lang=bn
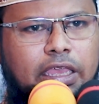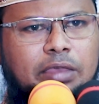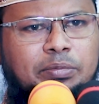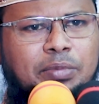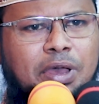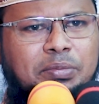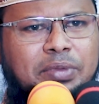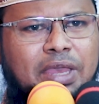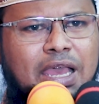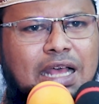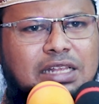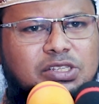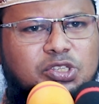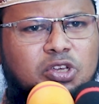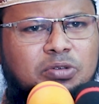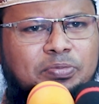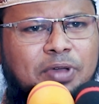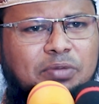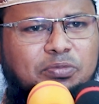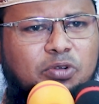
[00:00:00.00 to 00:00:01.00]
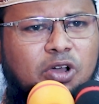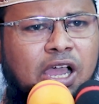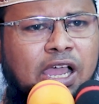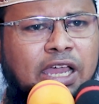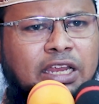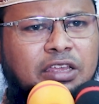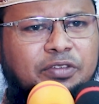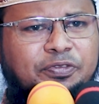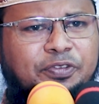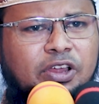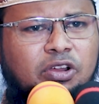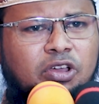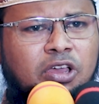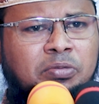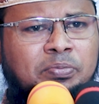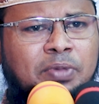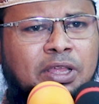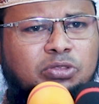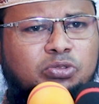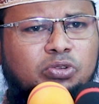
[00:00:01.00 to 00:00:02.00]
ইমামে আজম আবু হানিফা
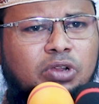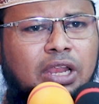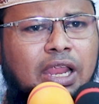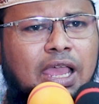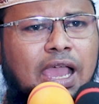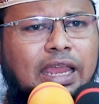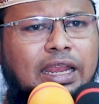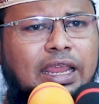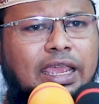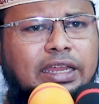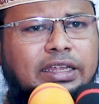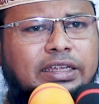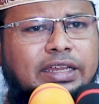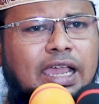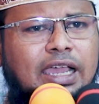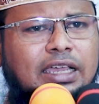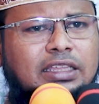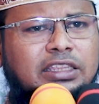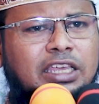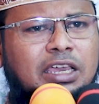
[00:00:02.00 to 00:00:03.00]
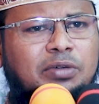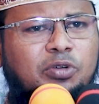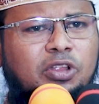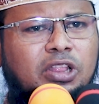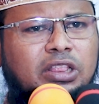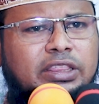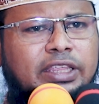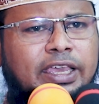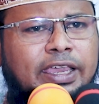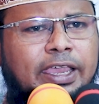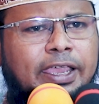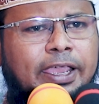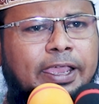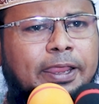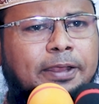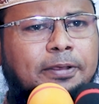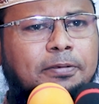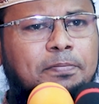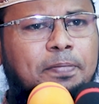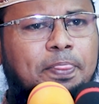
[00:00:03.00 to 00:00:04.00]
রহমাতুল্লাহ আলাই ডাক দিয়ে
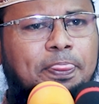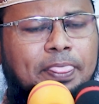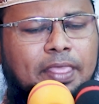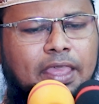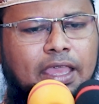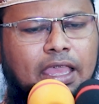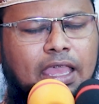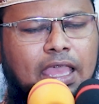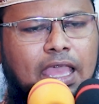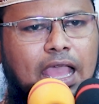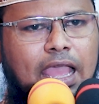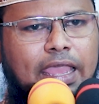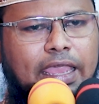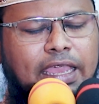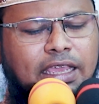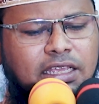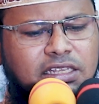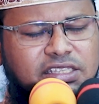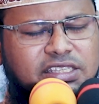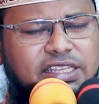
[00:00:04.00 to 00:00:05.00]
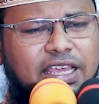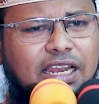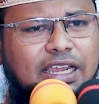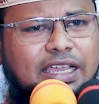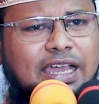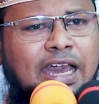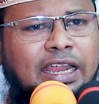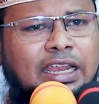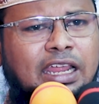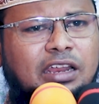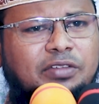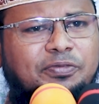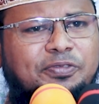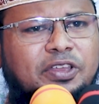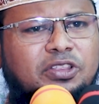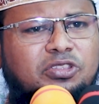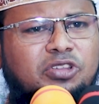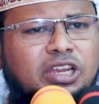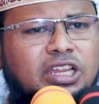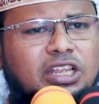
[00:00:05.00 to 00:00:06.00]
বলতেন এই জেলখানার
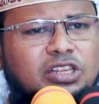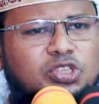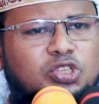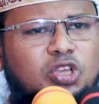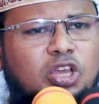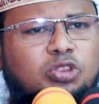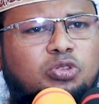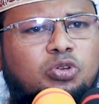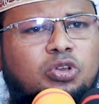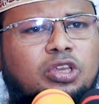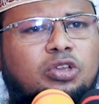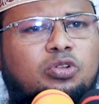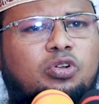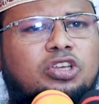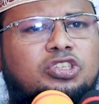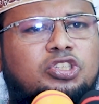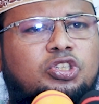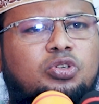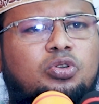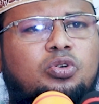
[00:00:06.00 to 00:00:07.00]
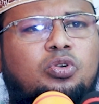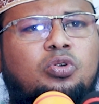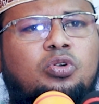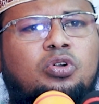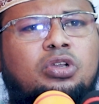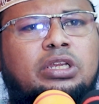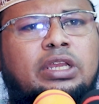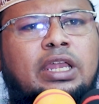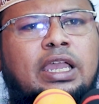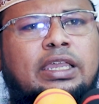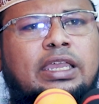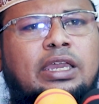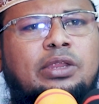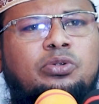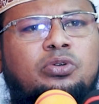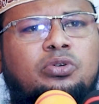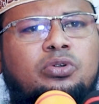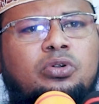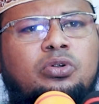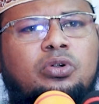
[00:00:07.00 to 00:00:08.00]
ভিতরে যতই কষ্ট হোক না
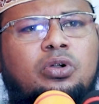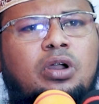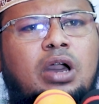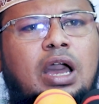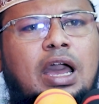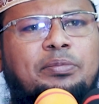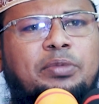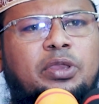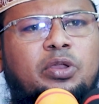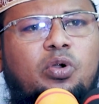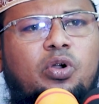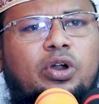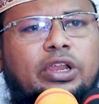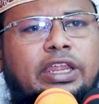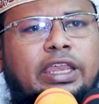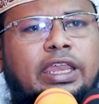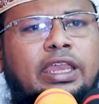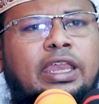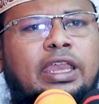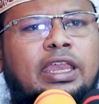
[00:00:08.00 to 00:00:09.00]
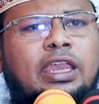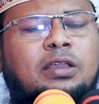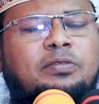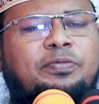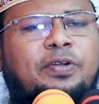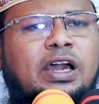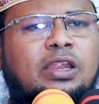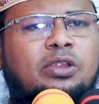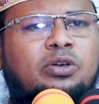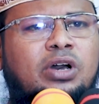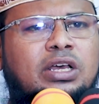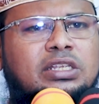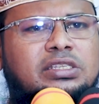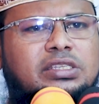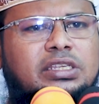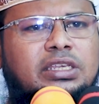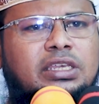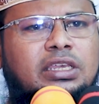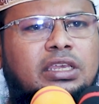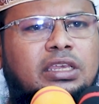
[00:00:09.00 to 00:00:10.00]
কেন আমি অনেক ভালো
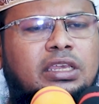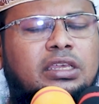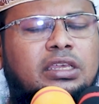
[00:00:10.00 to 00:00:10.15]
আছি